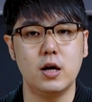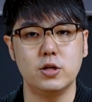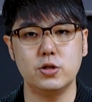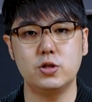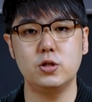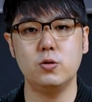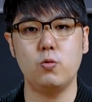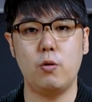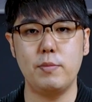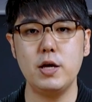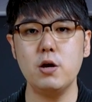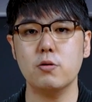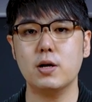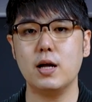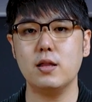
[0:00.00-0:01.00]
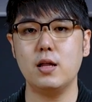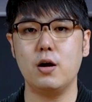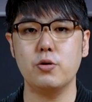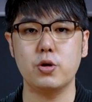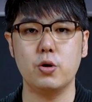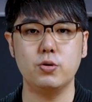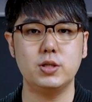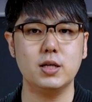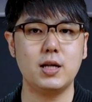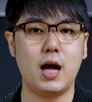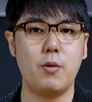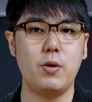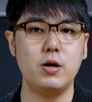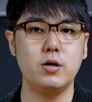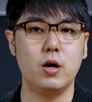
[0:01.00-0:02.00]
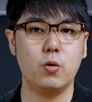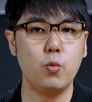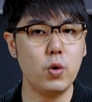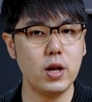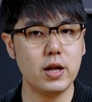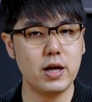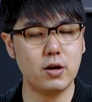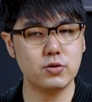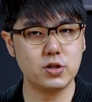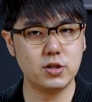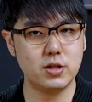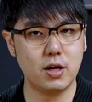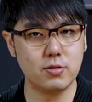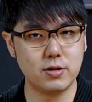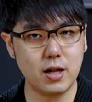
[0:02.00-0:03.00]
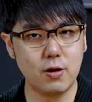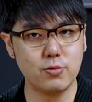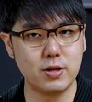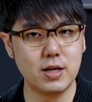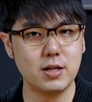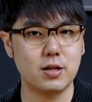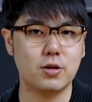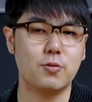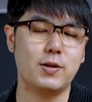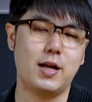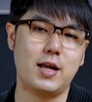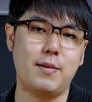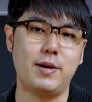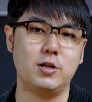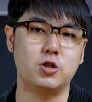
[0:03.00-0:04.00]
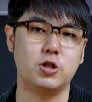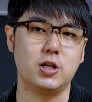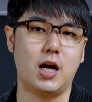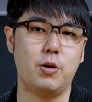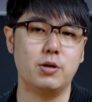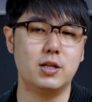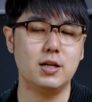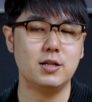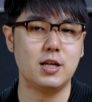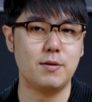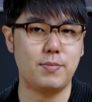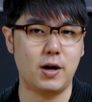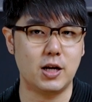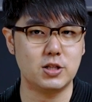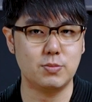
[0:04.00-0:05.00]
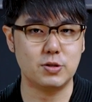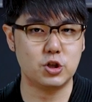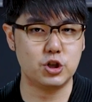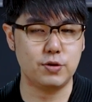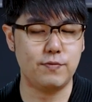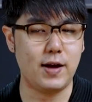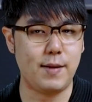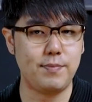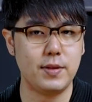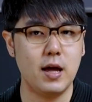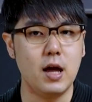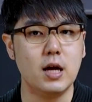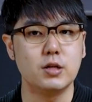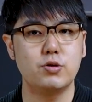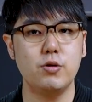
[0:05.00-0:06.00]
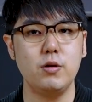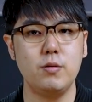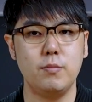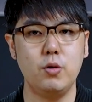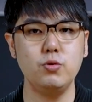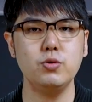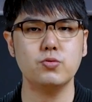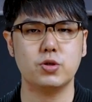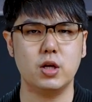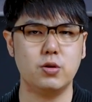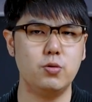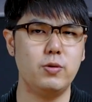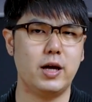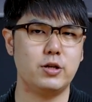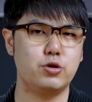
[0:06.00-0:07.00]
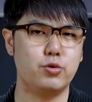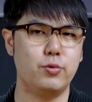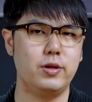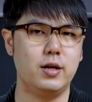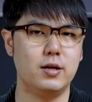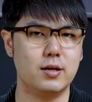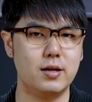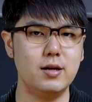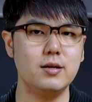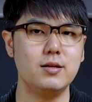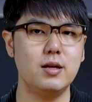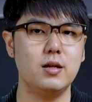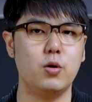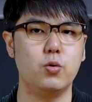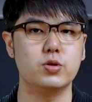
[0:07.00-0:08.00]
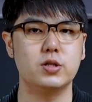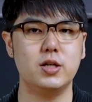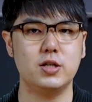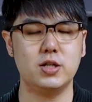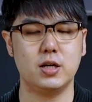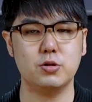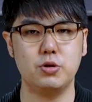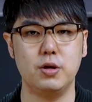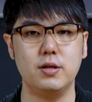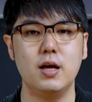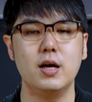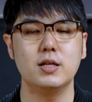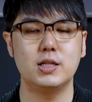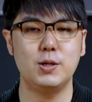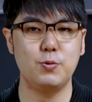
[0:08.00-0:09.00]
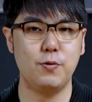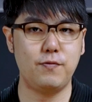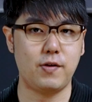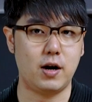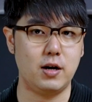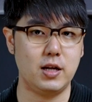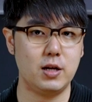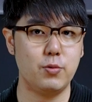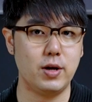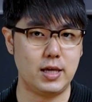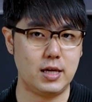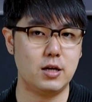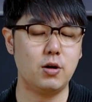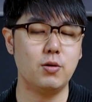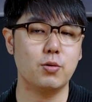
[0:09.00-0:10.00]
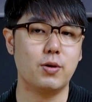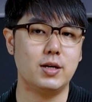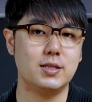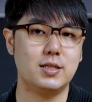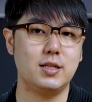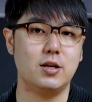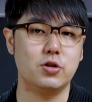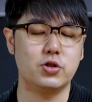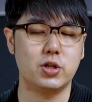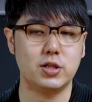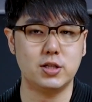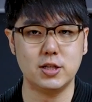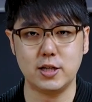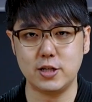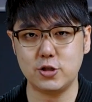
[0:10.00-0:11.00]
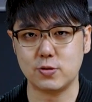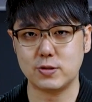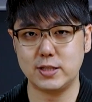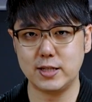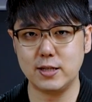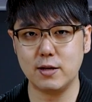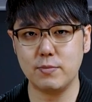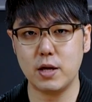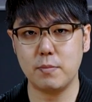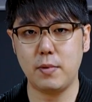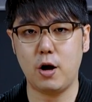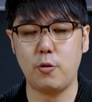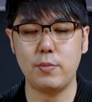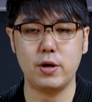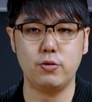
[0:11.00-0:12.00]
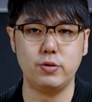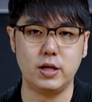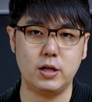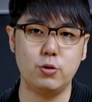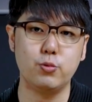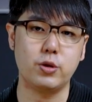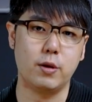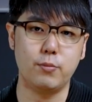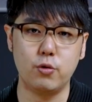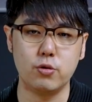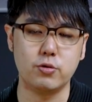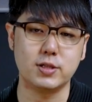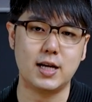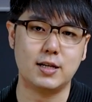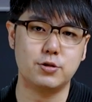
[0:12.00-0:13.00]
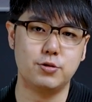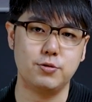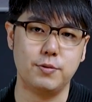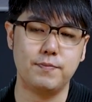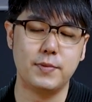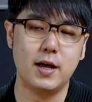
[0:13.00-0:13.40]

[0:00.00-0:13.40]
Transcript: 甚至我们也有看到，有一些台湾人为了要吃到道地的东南亚美食，还会特地跑来这边吃饭。所以某种程度来说呢，各地的火车站商圈似乎反而因为移工的关系而呈现了一种新的面貌，没有一路的没落下去。